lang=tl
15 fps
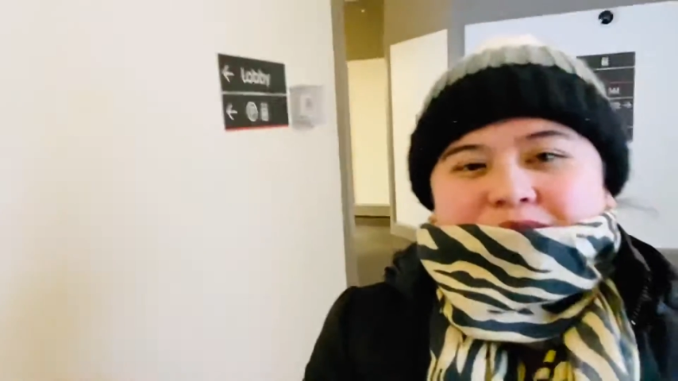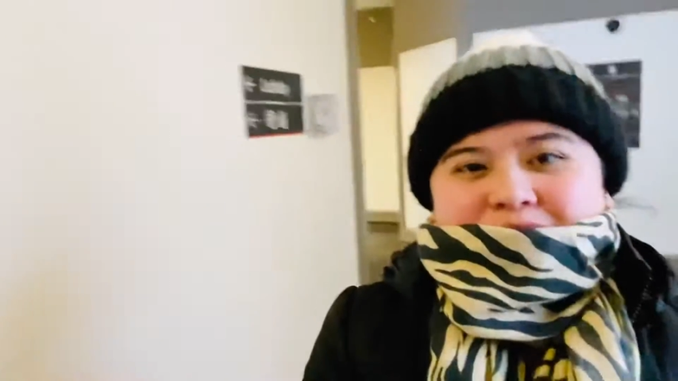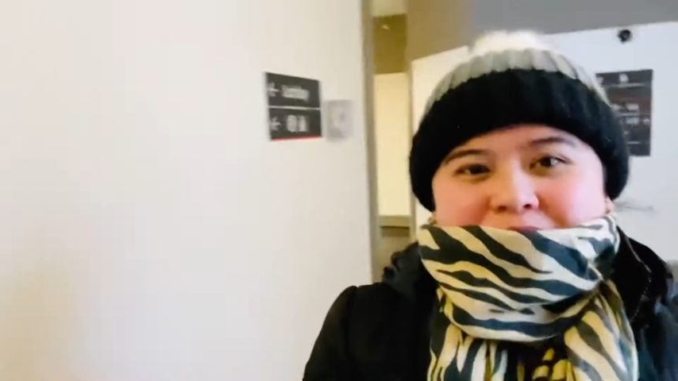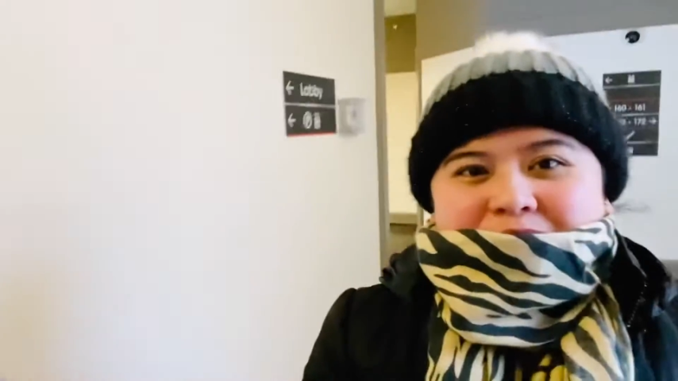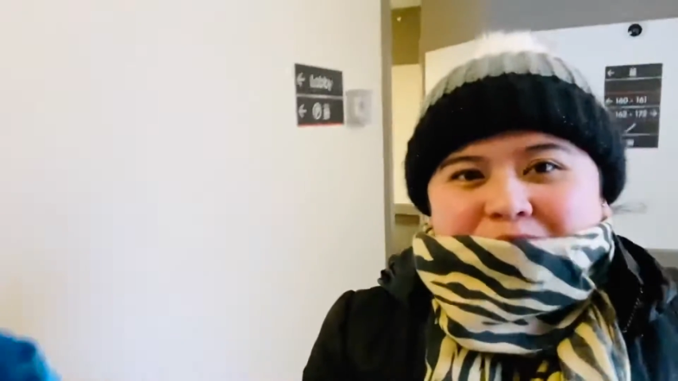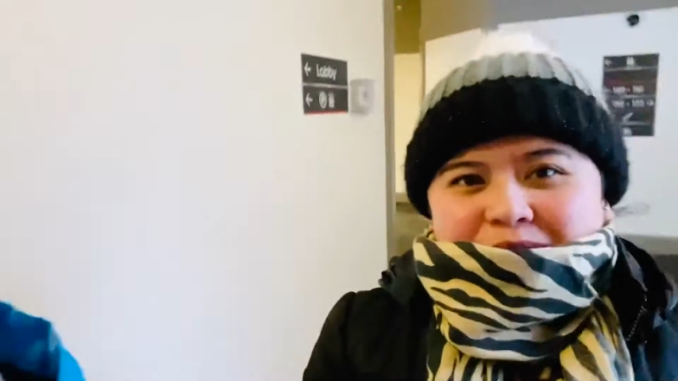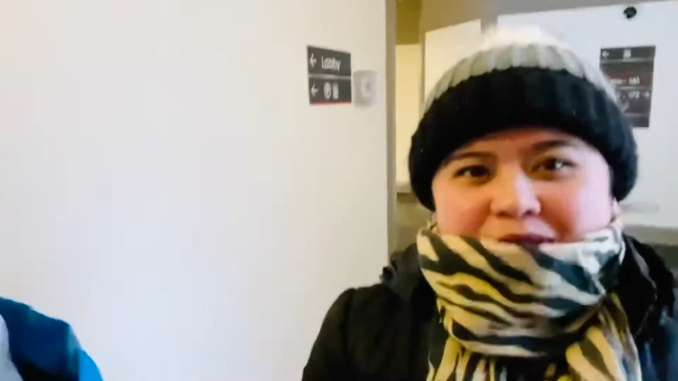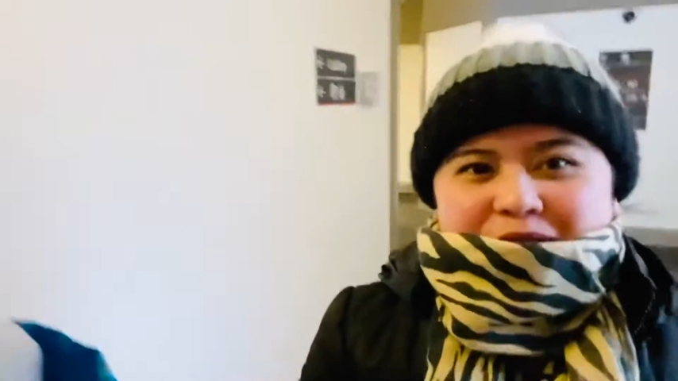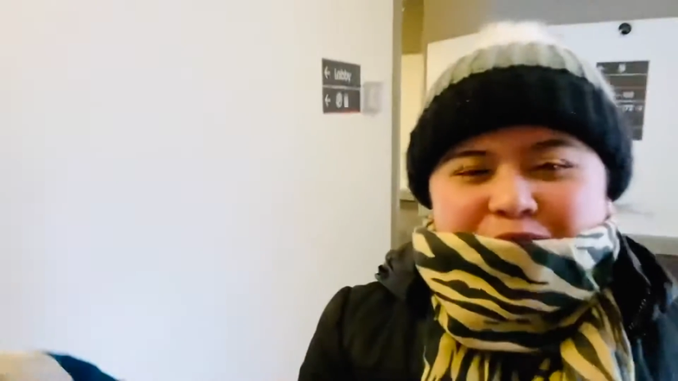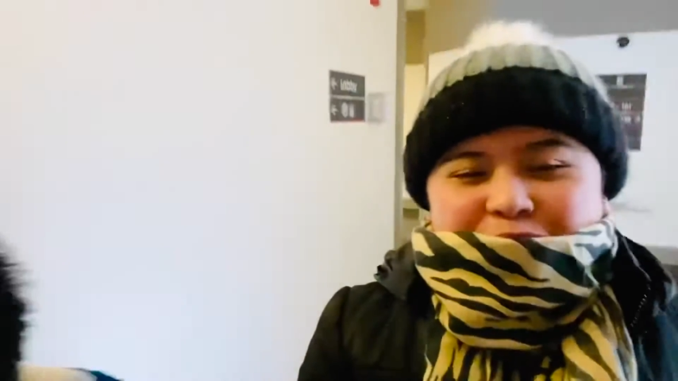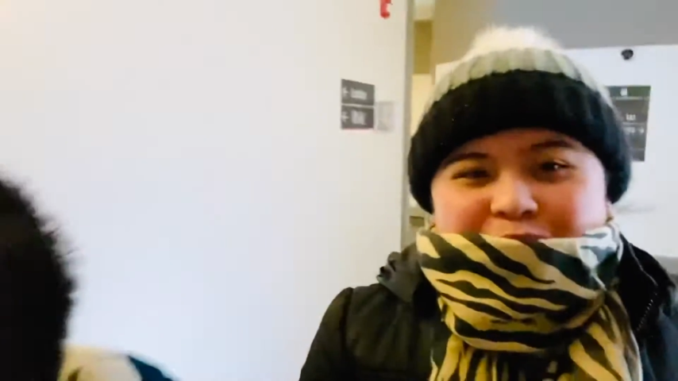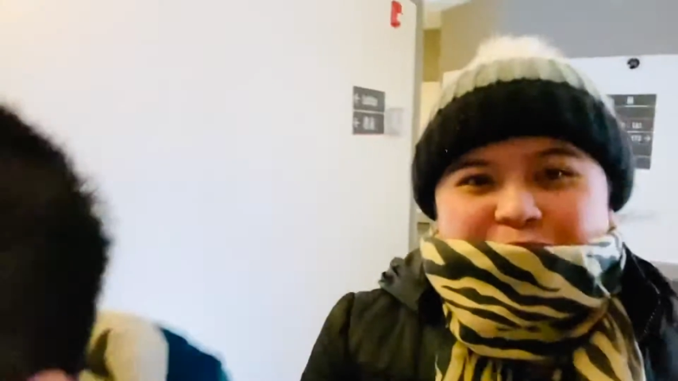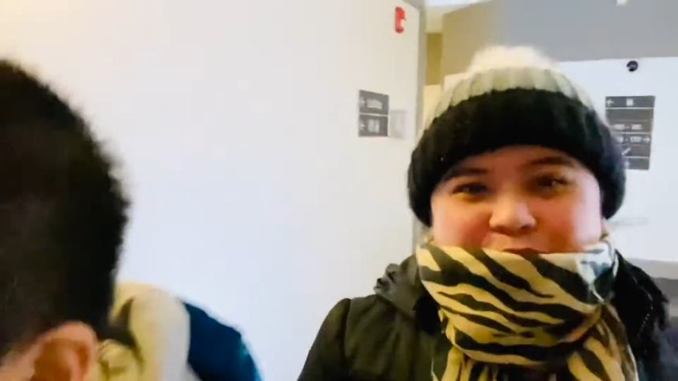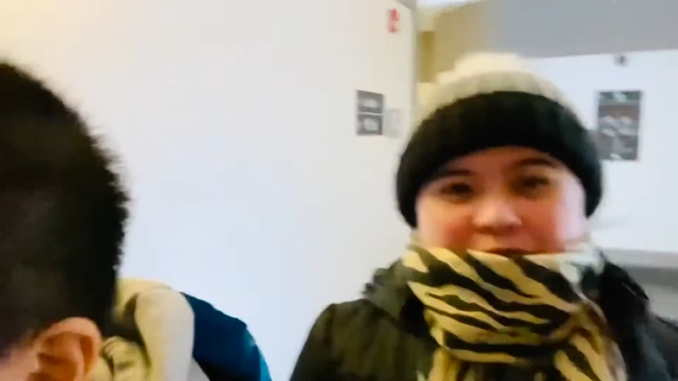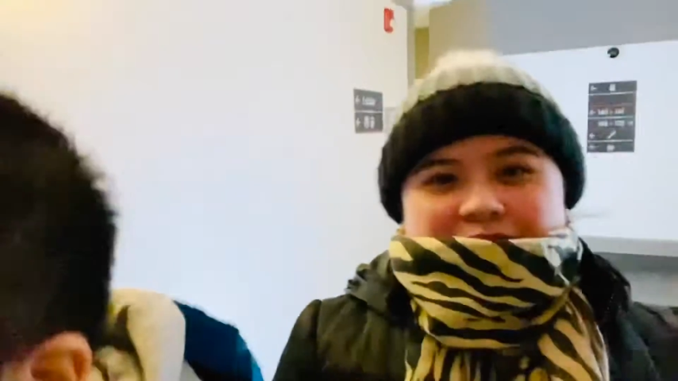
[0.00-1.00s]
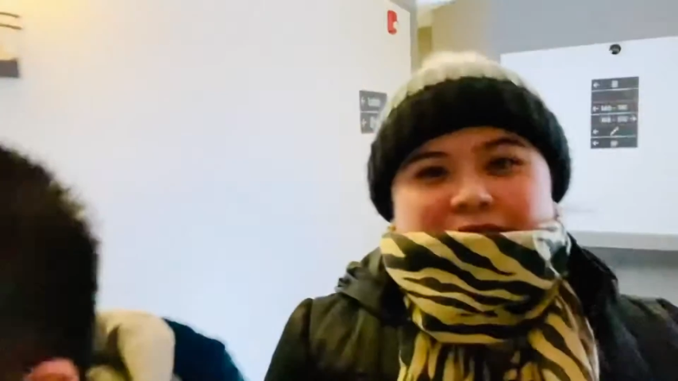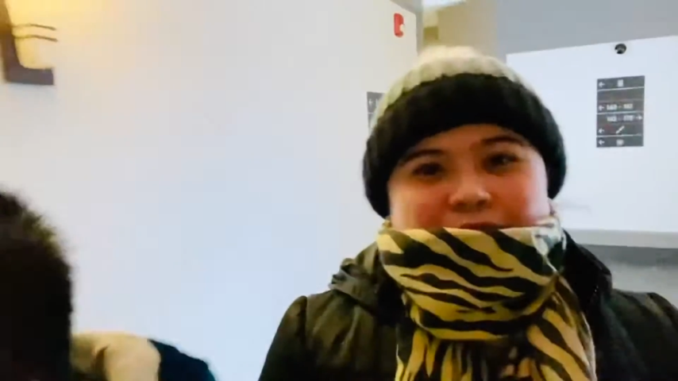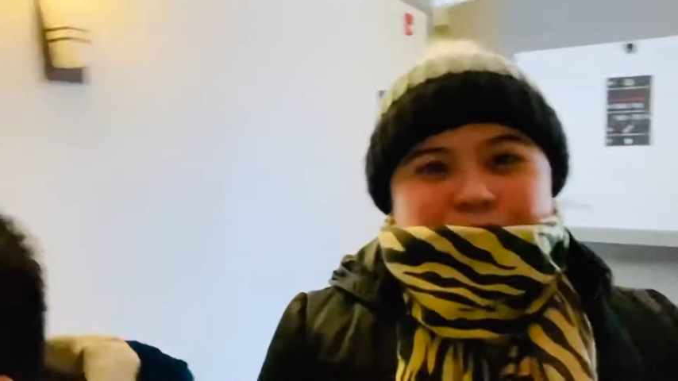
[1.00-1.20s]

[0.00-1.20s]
na yung karugtong ng